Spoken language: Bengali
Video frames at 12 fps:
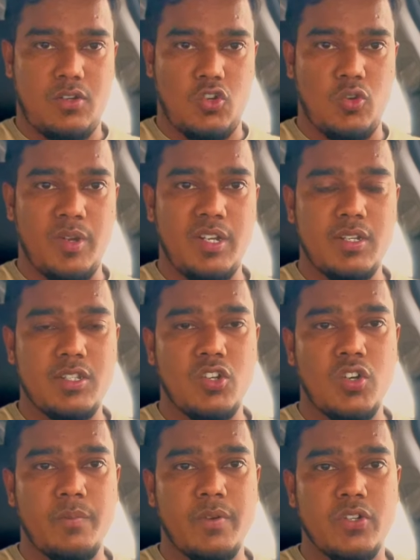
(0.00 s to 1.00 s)
দুবাই ট্যাক্সি
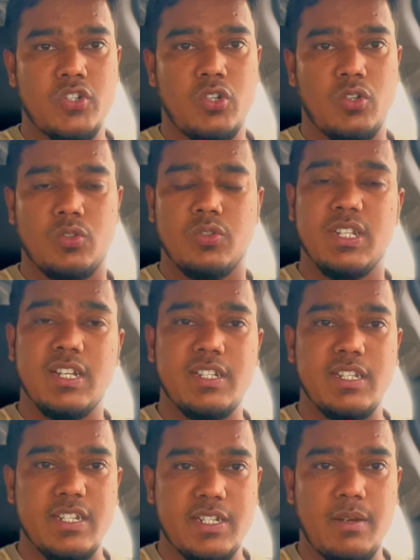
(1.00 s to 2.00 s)
কর্পোরেশন নতুন যে
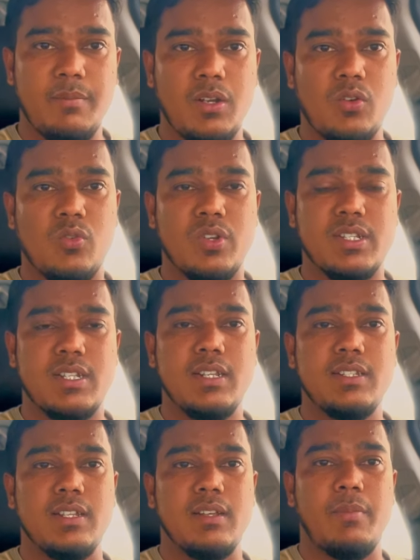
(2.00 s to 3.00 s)
সিস্টেমটা করেছে
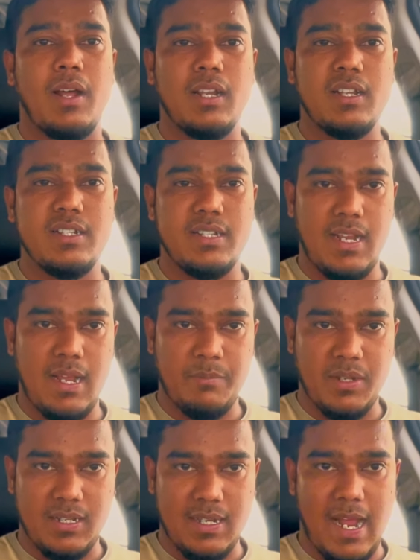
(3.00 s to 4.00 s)
যে বাংলাদেশ থেকে
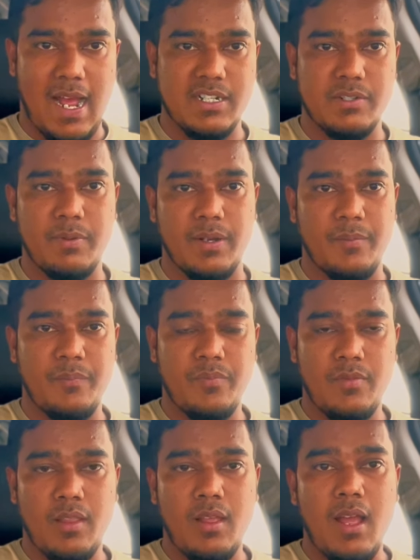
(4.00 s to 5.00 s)
আপনারা যারা আসবেন
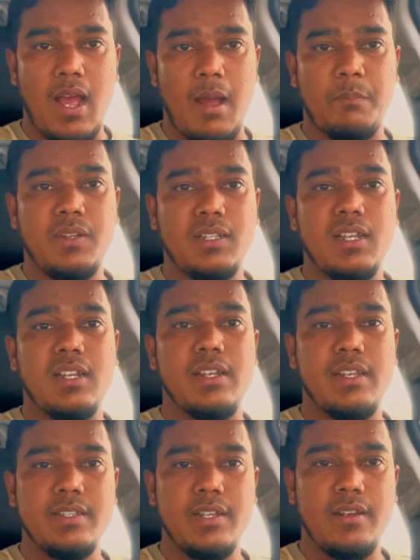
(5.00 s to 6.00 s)
আপনাদের
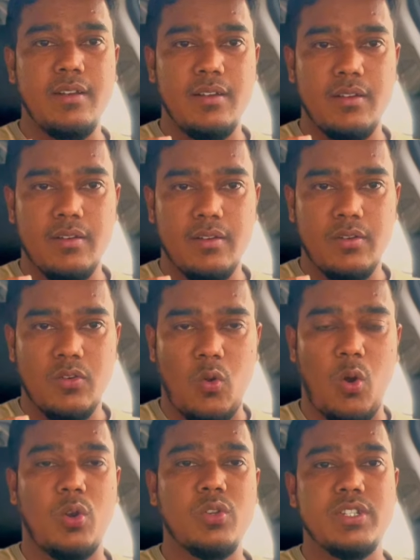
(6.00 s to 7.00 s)
নিজের
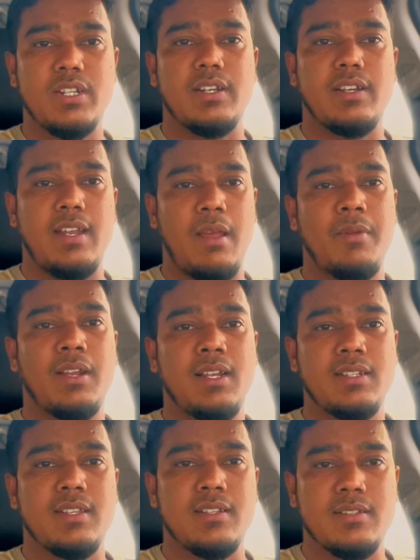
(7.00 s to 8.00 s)
খরচে ড্রাইভিং
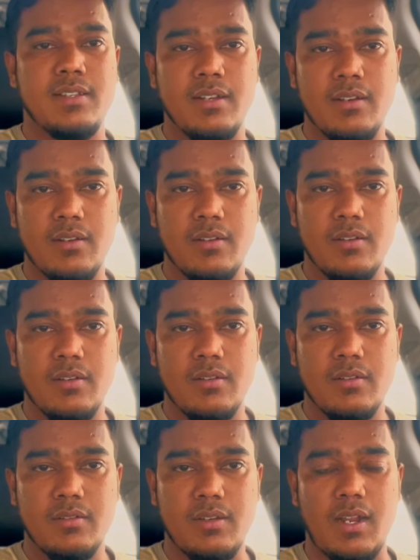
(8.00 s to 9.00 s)
লাইসেন্সের
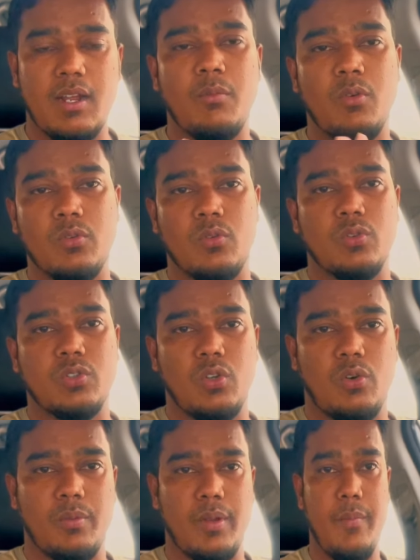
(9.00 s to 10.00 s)
টাকা বহন করতে
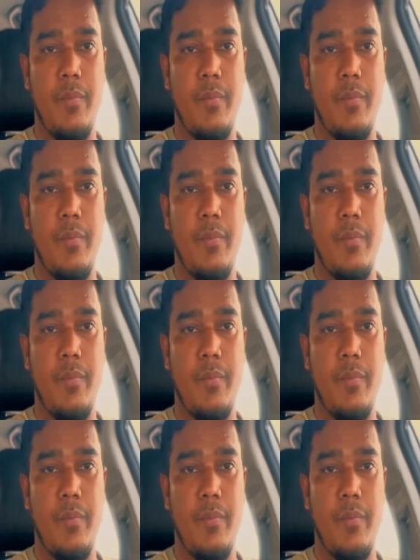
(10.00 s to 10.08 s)
হবে